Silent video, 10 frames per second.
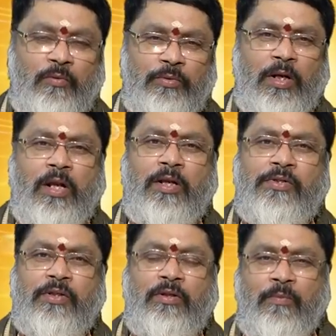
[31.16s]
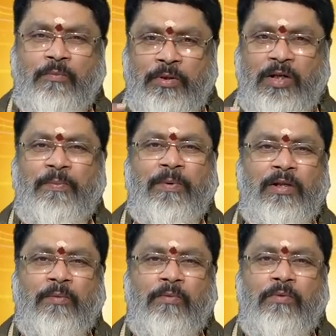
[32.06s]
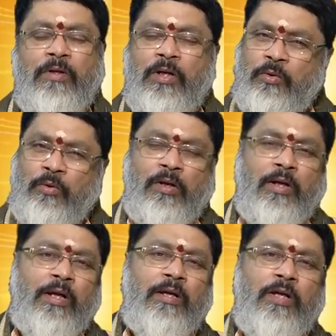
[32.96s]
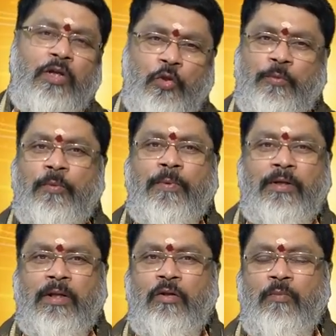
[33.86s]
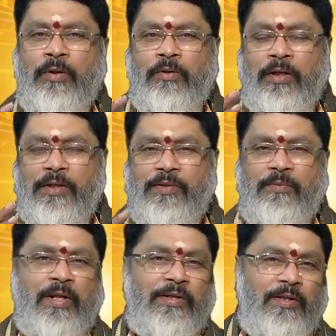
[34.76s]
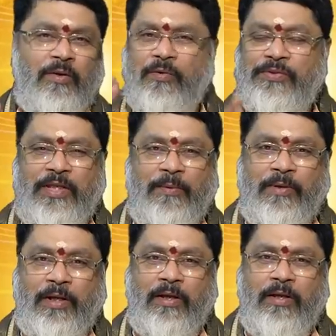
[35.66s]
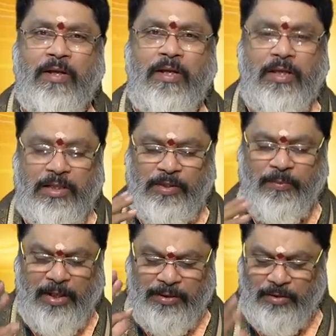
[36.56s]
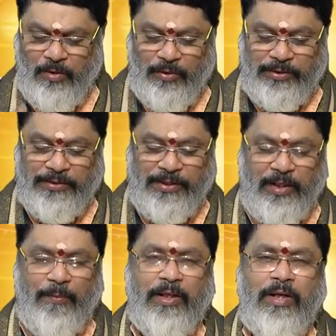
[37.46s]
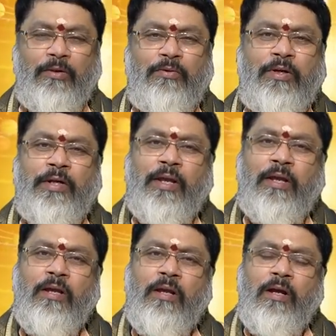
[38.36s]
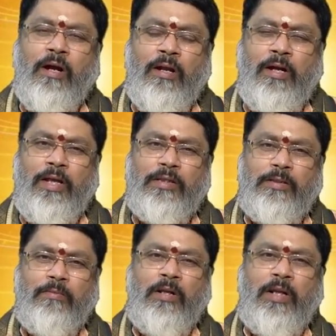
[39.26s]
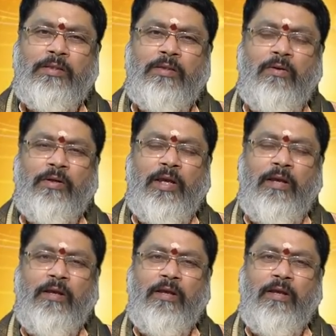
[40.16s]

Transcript: ఉత్తరా నక్షత్రం మొదటి పాదము టోటల్గా తొమ్మిది పాదాలు మనకి ఇక్కడ సింహరాశిలోకి వస్తాయన్నమాట ఈ సింహరాశిలోకి వచ్చేసరికి మనకి ఏంటవుతుందంటే ఆల్రెడీ సింహరాశిలోకి